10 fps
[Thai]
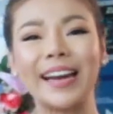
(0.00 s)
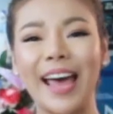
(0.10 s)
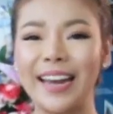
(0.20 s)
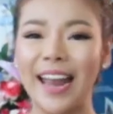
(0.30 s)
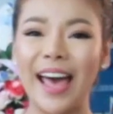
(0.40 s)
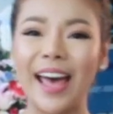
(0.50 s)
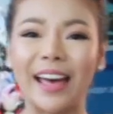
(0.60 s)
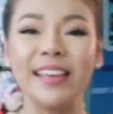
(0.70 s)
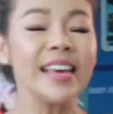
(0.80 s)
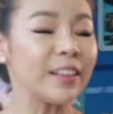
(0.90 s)
ทางด้านหน้า
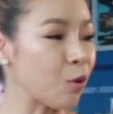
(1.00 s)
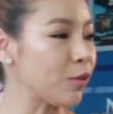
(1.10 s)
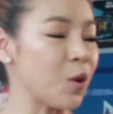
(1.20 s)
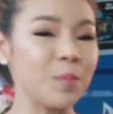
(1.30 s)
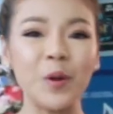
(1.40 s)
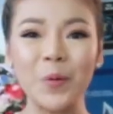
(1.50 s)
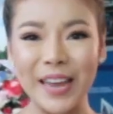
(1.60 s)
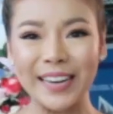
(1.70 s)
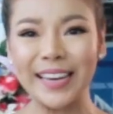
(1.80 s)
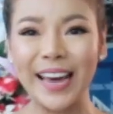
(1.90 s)
ตรงโซนบริเว
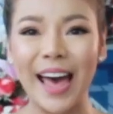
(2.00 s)
ณนี้